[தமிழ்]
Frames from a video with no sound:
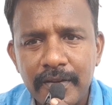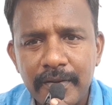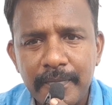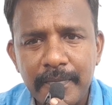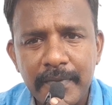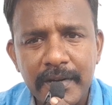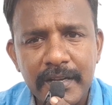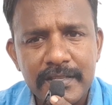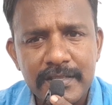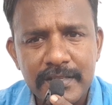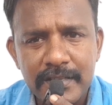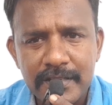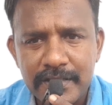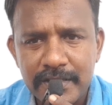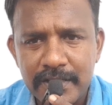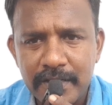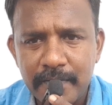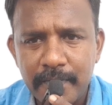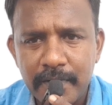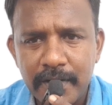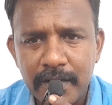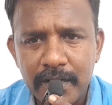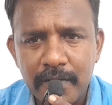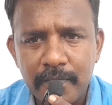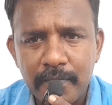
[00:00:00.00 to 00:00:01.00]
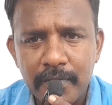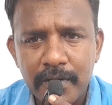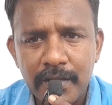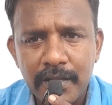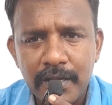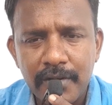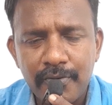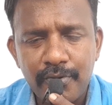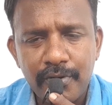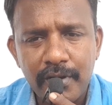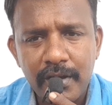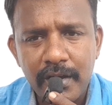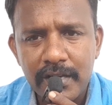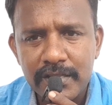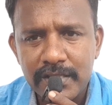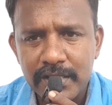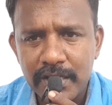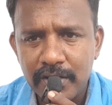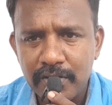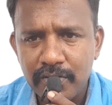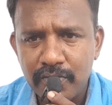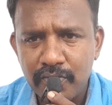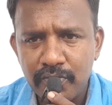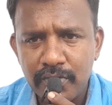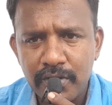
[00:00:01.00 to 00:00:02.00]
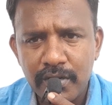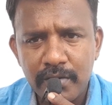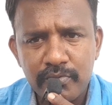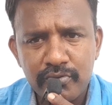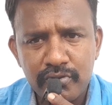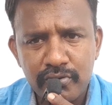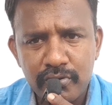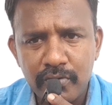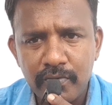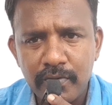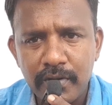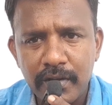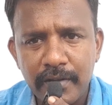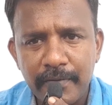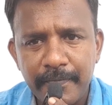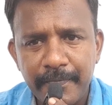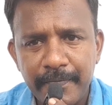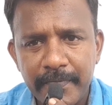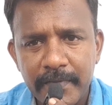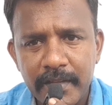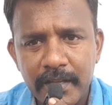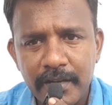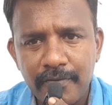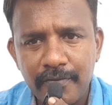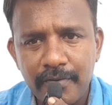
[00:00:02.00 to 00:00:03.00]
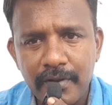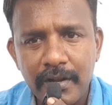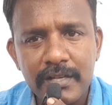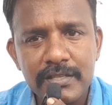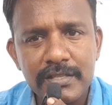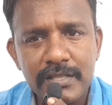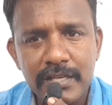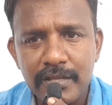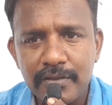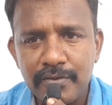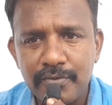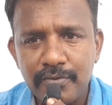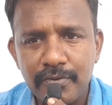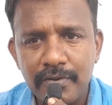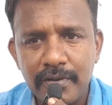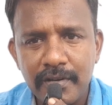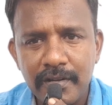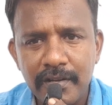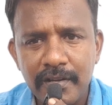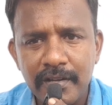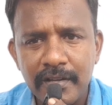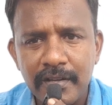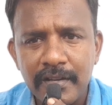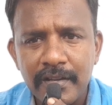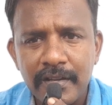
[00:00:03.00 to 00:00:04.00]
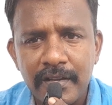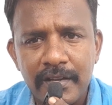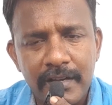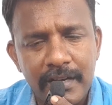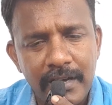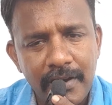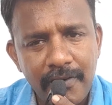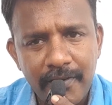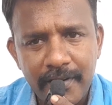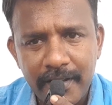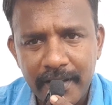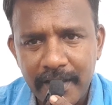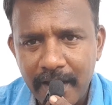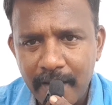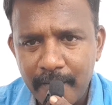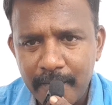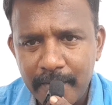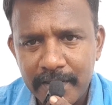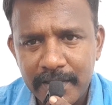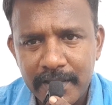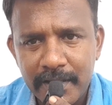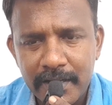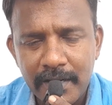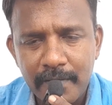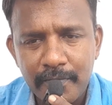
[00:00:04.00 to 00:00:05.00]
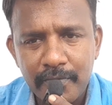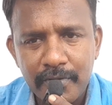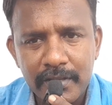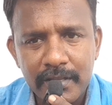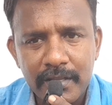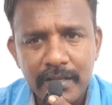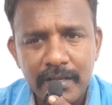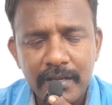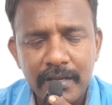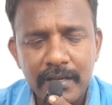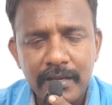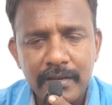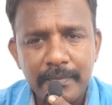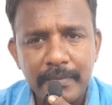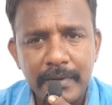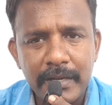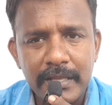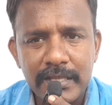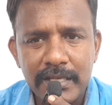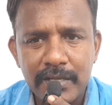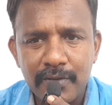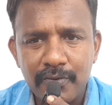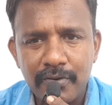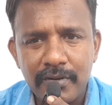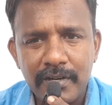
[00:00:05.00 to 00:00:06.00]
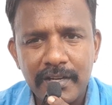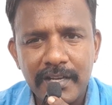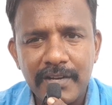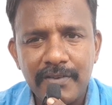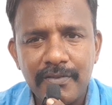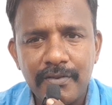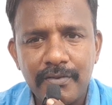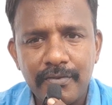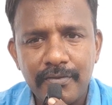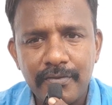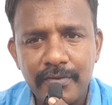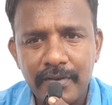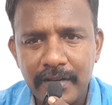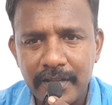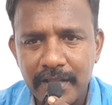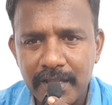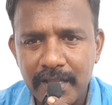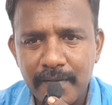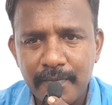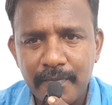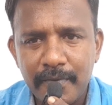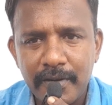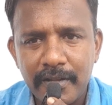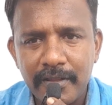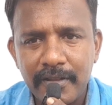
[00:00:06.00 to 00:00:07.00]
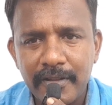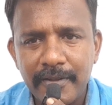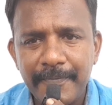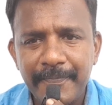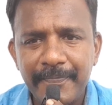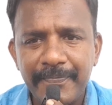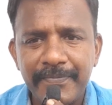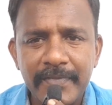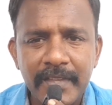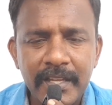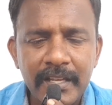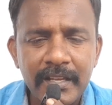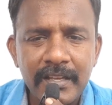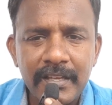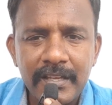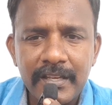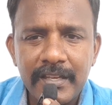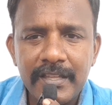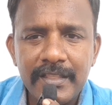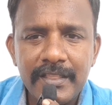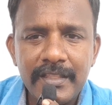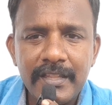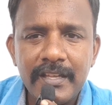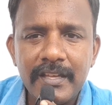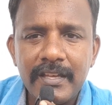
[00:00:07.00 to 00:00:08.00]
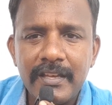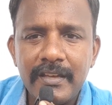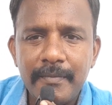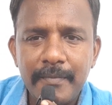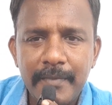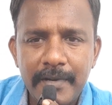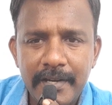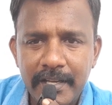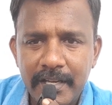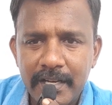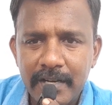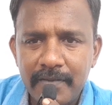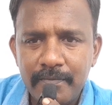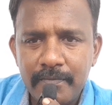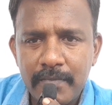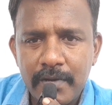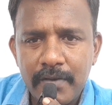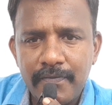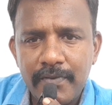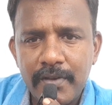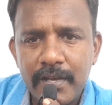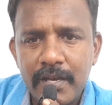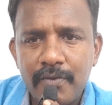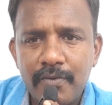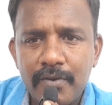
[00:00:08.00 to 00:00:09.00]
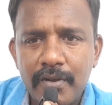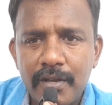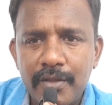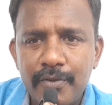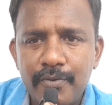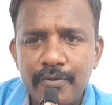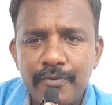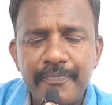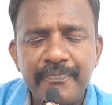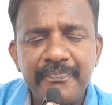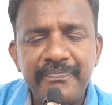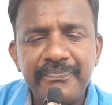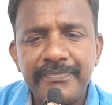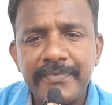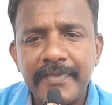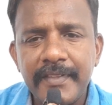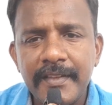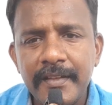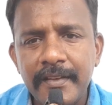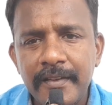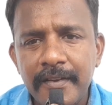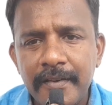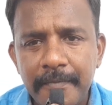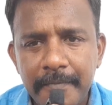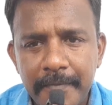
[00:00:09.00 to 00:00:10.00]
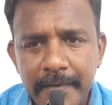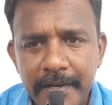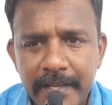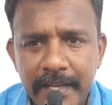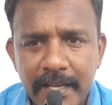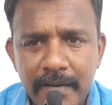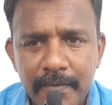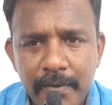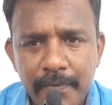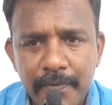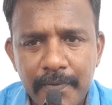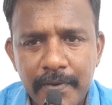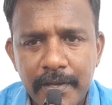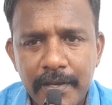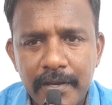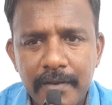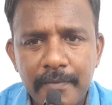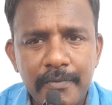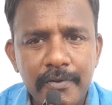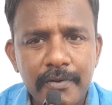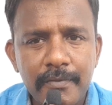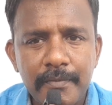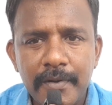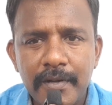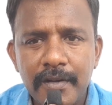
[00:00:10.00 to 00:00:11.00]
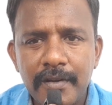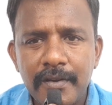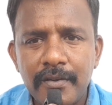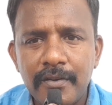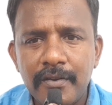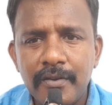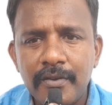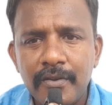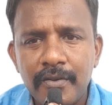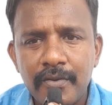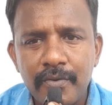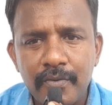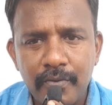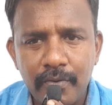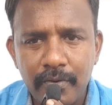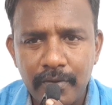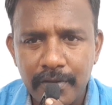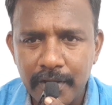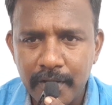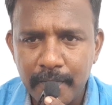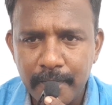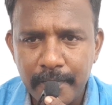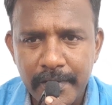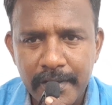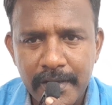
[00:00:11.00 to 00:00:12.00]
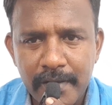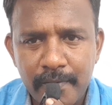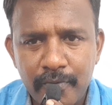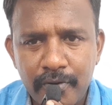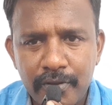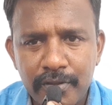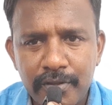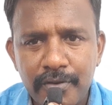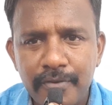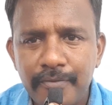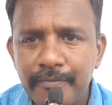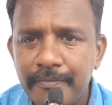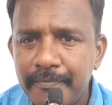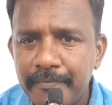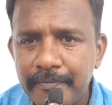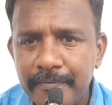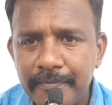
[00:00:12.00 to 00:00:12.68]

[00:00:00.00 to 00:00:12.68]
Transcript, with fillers: மனசாட்சியை பார்க்கக்கூடாது அவனோட ஆசையை தூண்டணும்னு சொல்லுவாங்க அவன் ஆசையை தூண்டினா அவனை ஏமாத்திலாமல் அந்த படத்தில் ஒரு லைன் வரும் அதே மாதிரி தான் இந்த மெடிக்கல் மாஃபியாவோட இதுவும் மெடிக்கல் மாஃபியா என்ன பண்ணோம்னா ஒரு தரம் பயமுறுத்தணும்